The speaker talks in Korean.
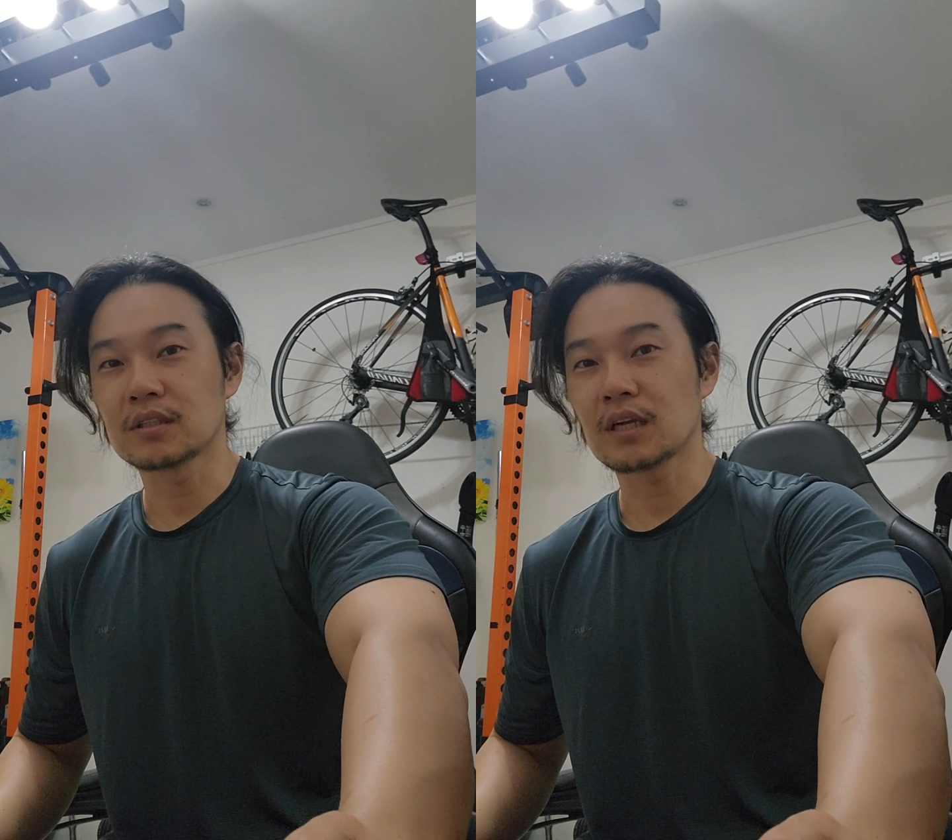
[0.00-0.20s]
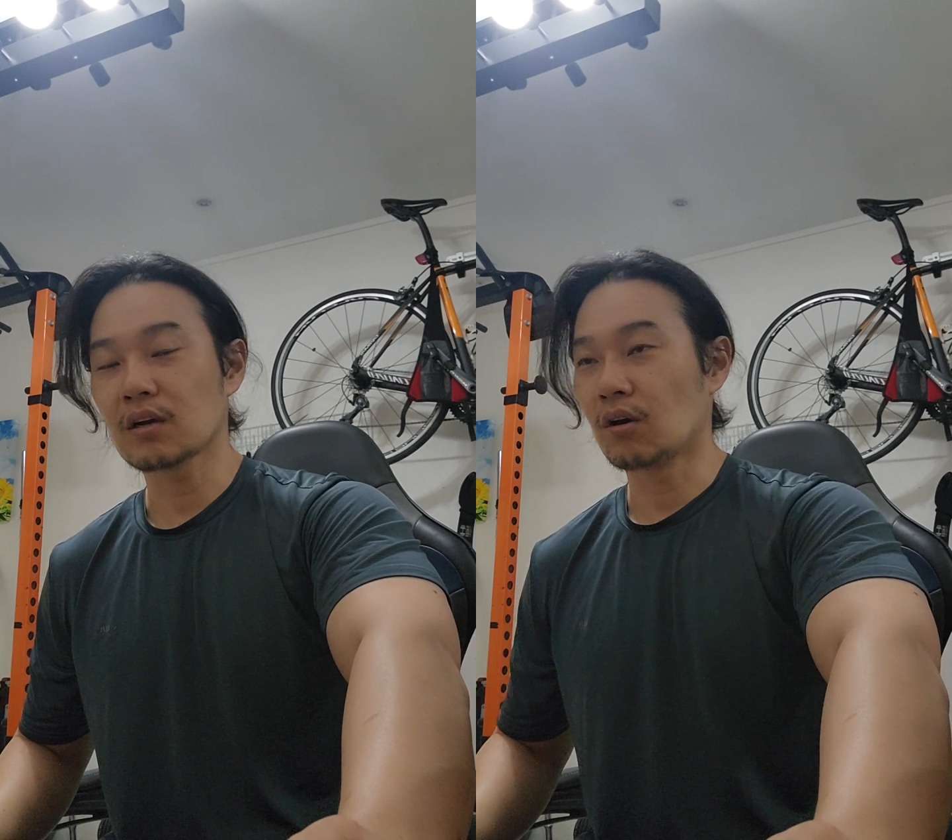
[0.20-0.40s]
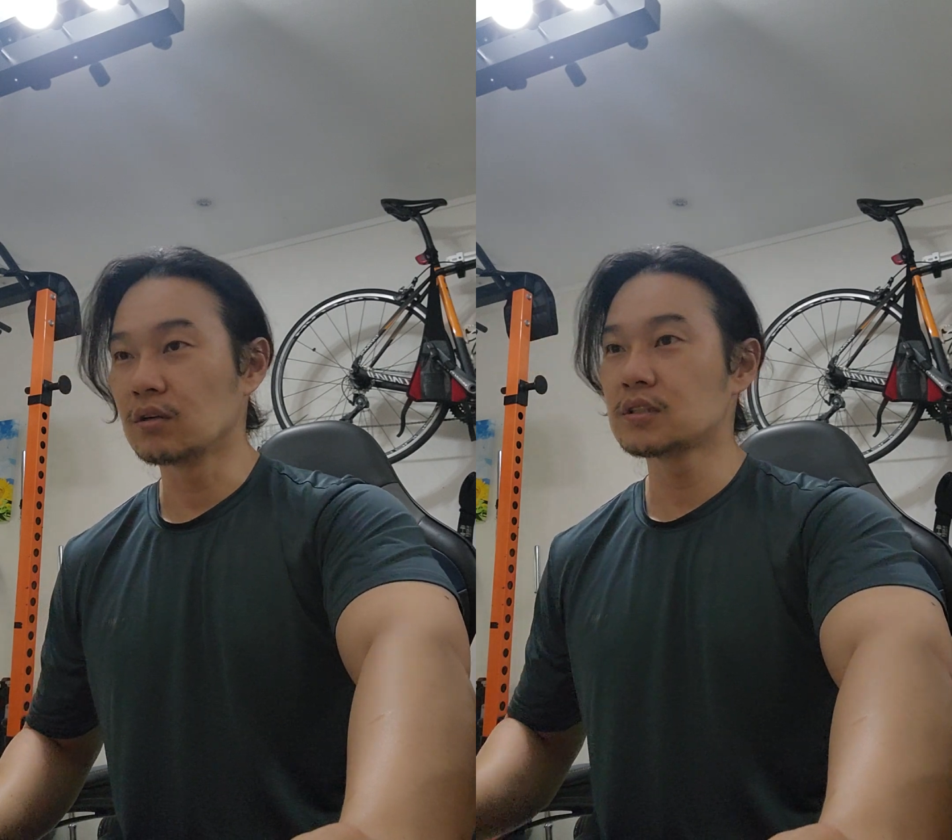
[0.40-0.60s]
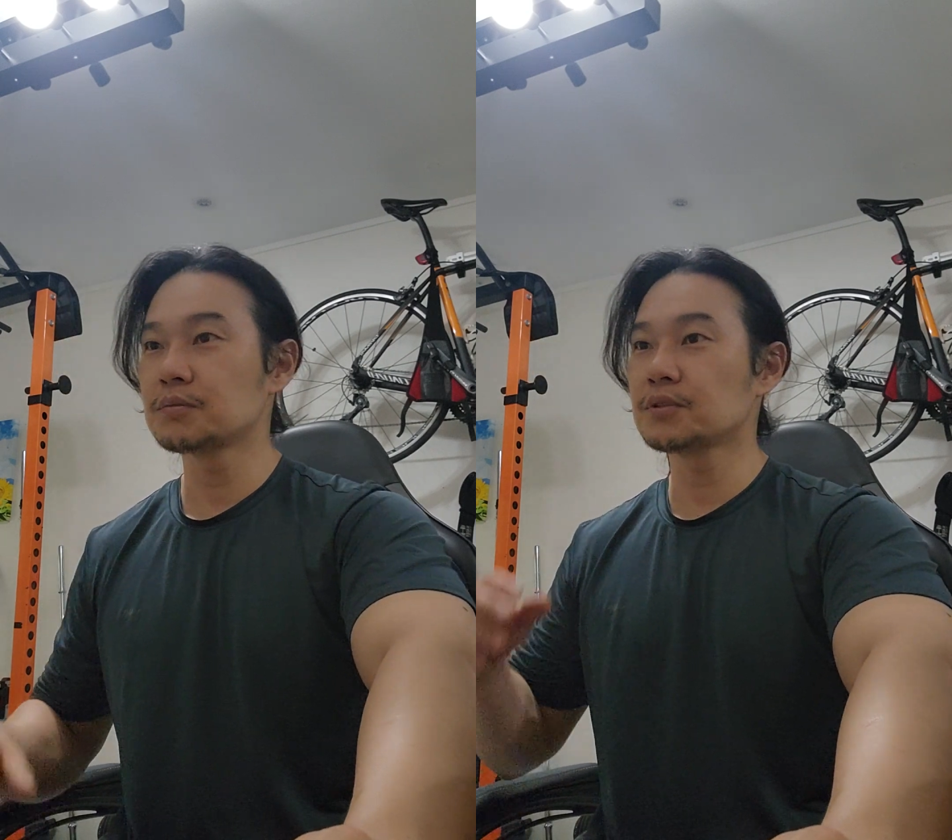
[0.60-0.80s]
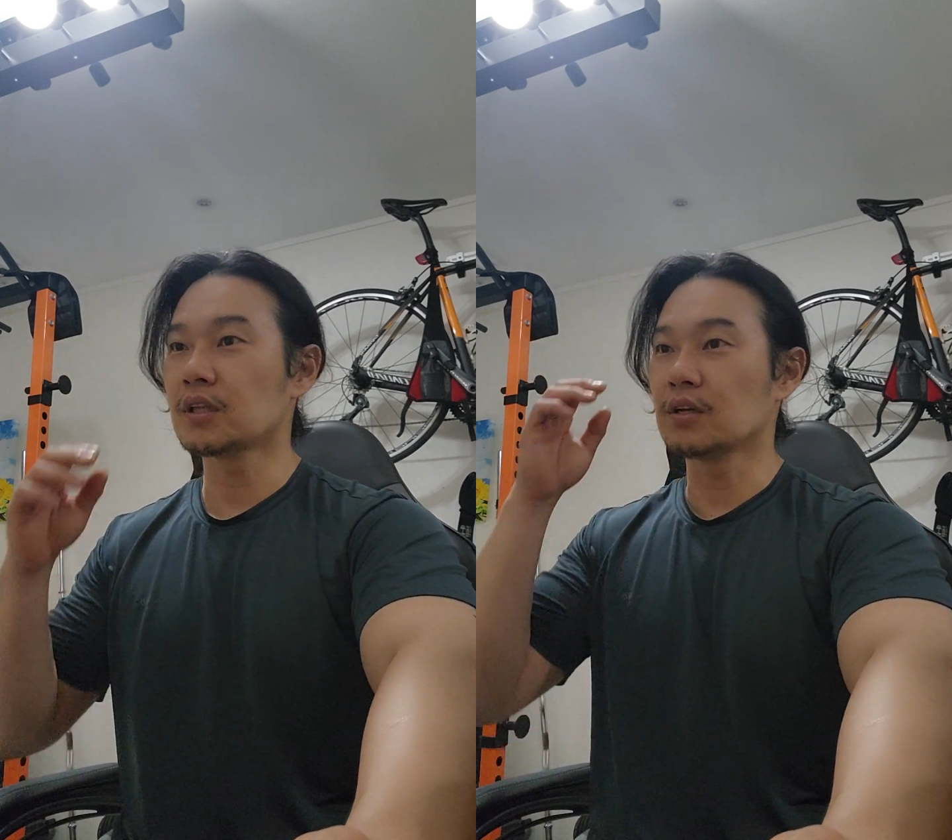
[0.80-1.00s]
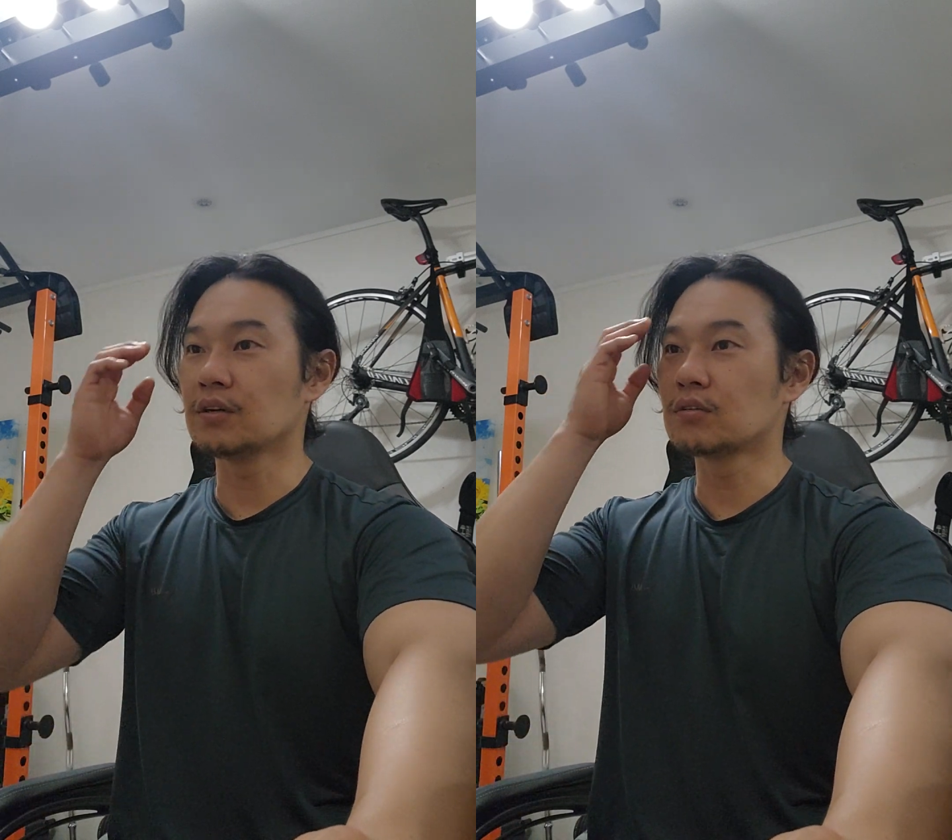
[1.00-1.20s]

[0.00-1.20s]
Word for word: 그냥 걸으시면 돼요.